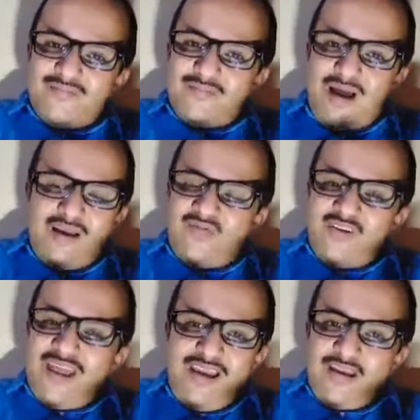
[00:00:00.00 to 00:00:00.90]
ما عاد
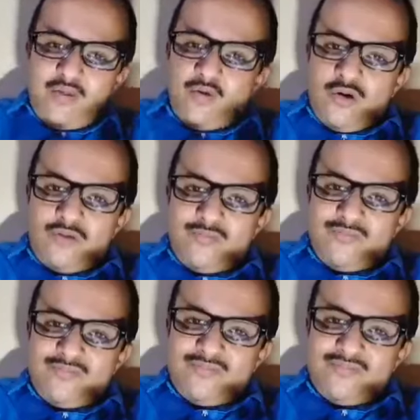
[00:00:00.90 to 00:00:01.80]
في داعي نذكر
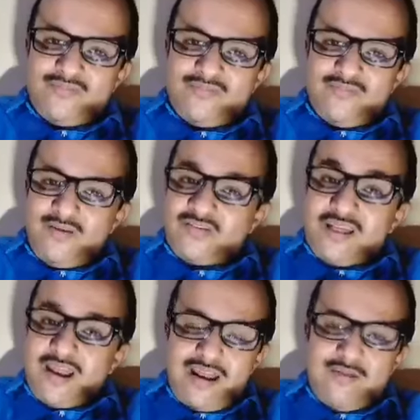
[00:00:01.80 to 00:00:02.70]

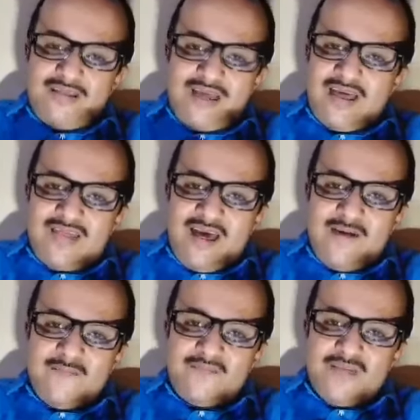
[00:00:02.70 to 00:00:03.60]
مصدر العبث هذا
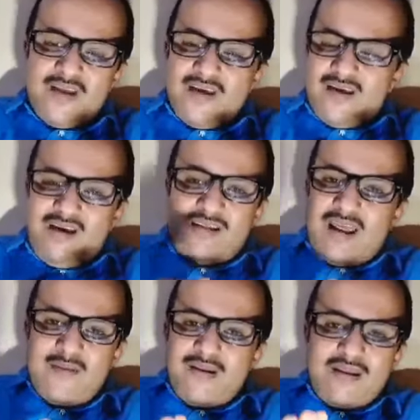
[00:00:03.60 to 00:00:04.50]

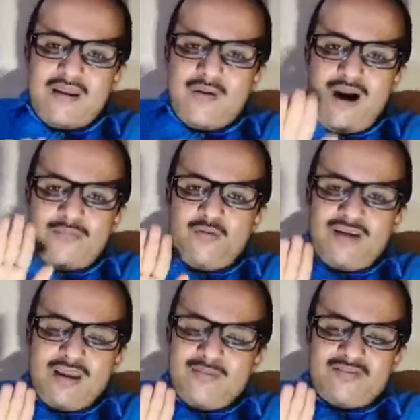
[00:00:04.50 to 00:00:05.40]
احتراما للواء عبد
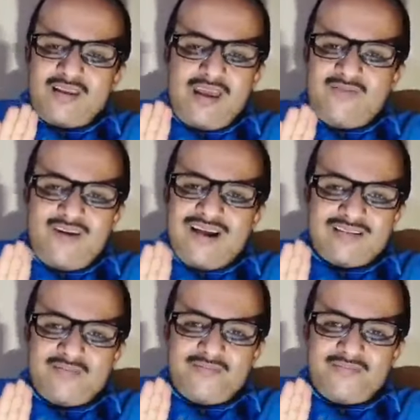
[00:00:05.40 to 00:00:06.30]
الكريم السدعي فقط